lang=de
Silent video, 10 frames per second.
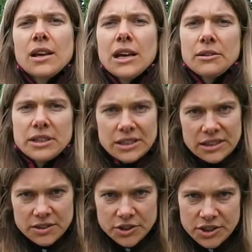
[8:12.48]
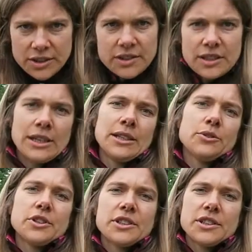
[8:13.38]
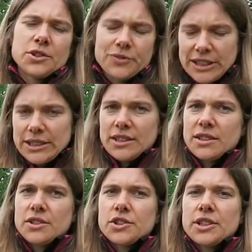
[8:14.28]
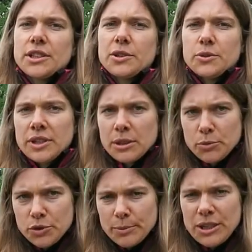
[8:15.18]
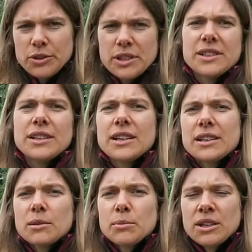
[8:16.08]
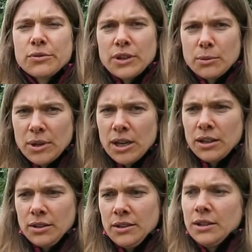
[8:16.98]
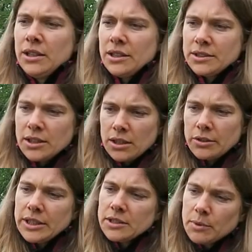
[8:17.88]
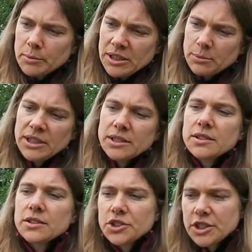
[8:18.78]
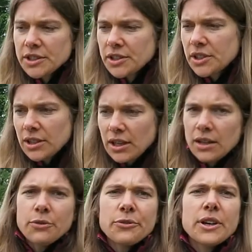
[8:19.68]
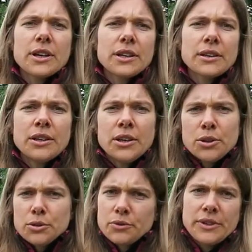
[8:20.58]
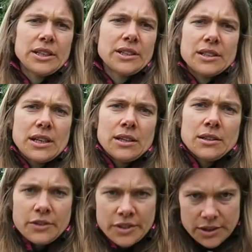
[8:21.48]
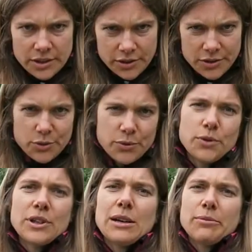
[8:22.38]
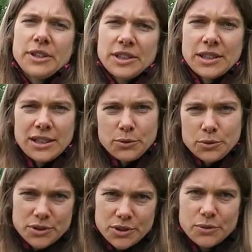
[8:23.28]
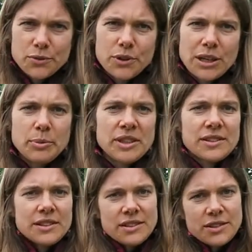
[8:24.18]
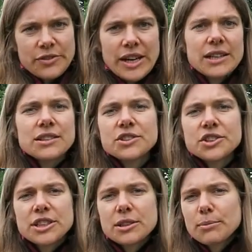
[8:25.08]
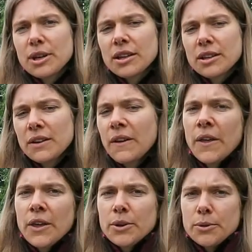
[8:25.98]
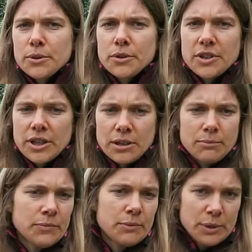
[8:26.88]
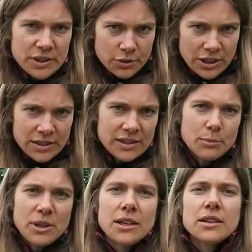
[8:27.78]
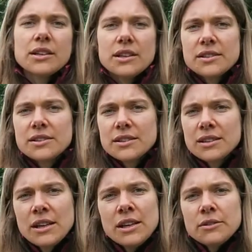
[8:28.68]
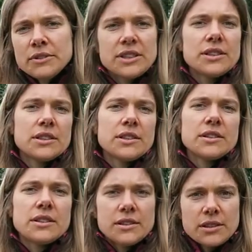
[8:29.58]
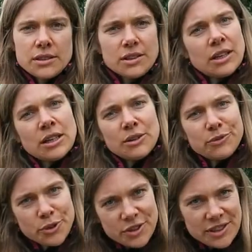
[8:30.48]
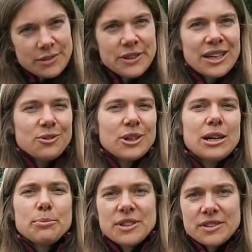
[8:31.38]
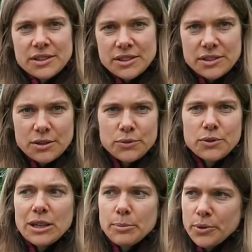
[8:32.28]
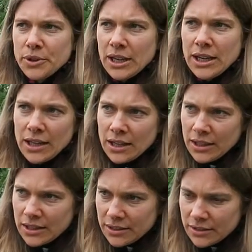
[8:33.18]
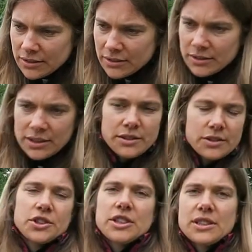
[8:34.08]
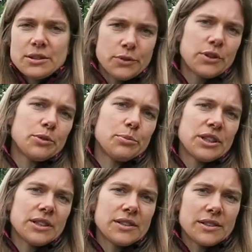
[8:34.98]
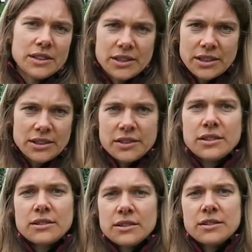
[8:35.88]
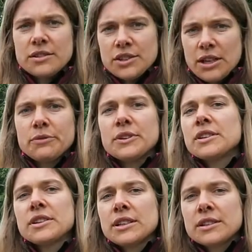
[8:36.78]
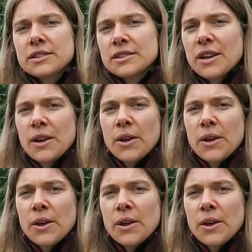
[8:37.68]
aber der dritte Schritt ist eindeutig der schwierigste Schritt und den muss man auch nicht direkt am Anfang machen. Ich kann auch erstmal mit dem ersten Schritt anfangen und wenn ich da ein sicheres Gefühl habe, wenn ich da ein gutes Gefühl habe, erst diesen zweiten Schritt machen und ähm, mich so langsam rantasten. Wichtig ist, dass ich eine Erfolgserfahrung habe, dass ich das Gefühl habe, oh ja, dieser Schritt, da fühle ich mich jetzt sicher, das, das schaffe ich jetzt.